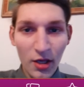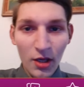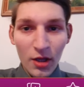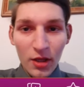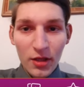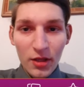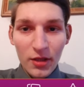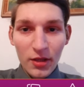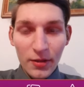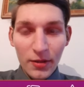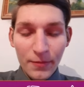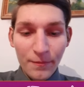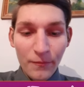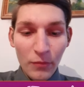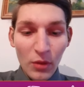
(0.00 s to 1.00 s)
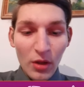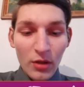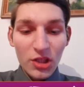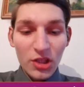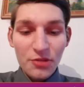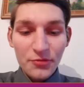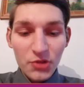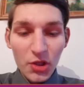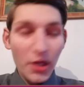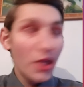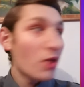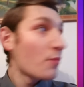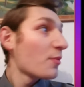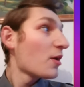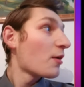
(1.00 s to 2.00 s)
Yy, znaczy wczoraj
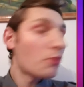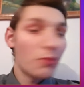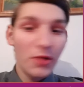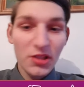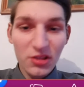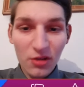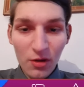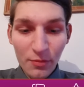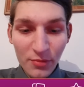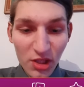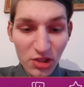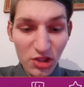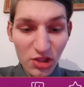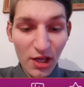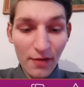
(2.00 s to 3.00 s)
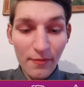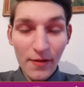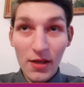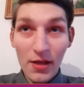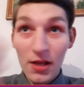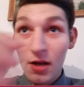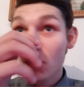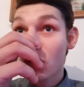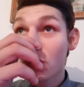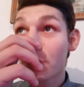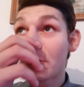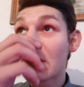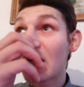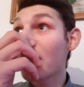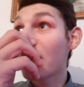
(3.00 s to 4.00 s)
robiłem quiz o mnie, ciekawe ile osób
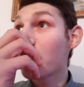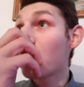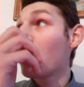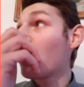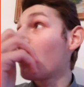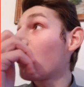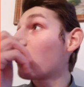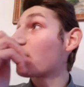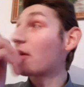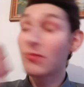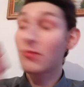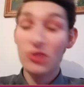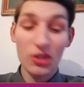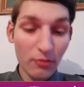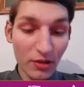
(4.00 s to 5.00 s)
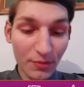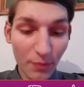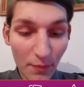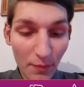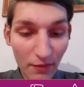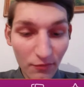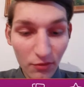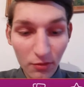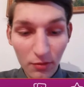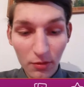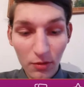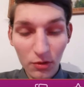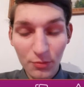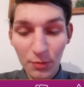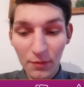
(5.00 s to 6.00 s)
zgadło na przykład poprawne
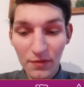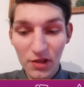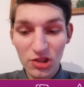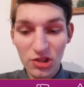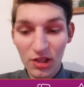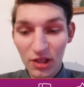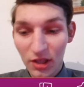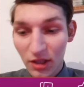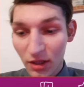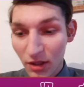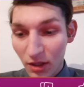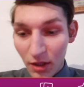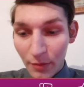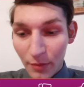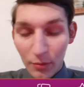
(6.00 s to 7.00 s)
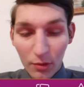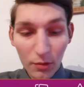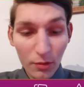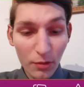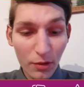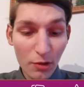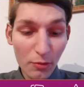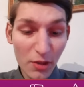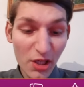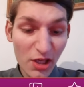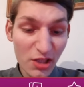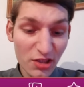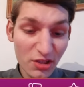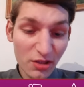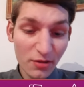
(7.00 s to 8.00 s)
odpowiedzi na mój
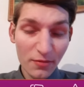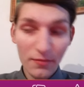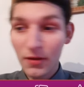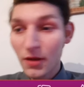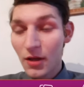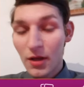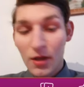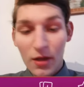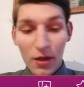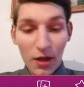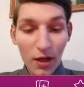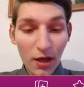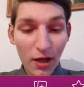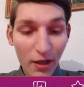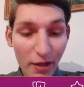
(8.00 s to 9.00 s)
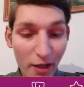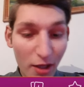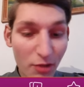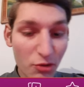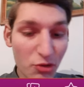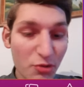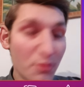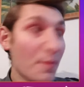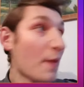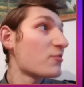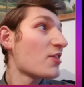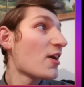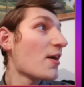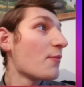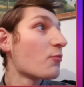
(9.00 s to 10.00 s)
quiz. A ja już
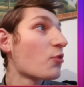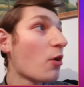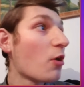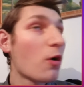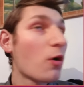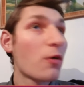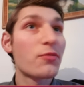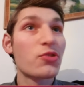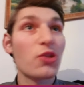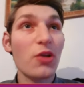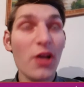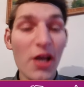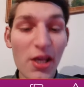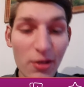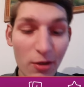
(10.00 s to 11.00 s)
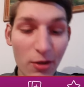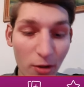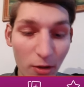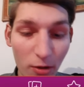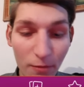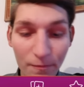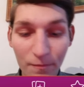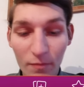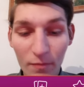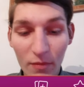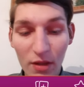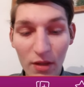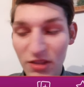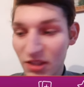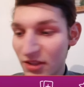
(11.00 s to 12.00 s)
sprawdzałem to wczoraj, to
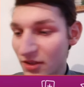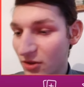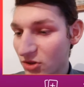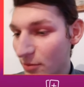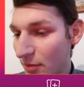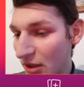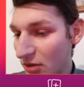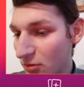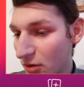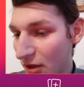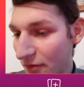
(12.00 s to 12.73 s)
jest jedna osoba, która